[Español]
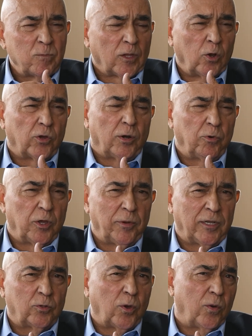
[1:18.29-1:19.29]
lo que el
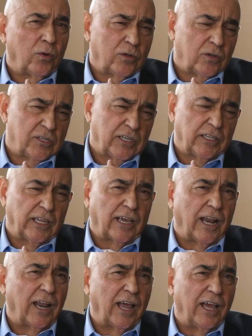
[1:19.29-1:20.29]
movimiento
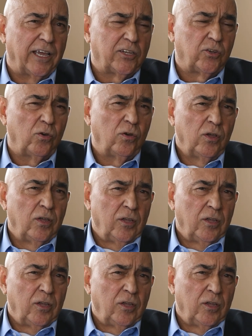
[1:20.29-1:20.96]
sindical ha hecho,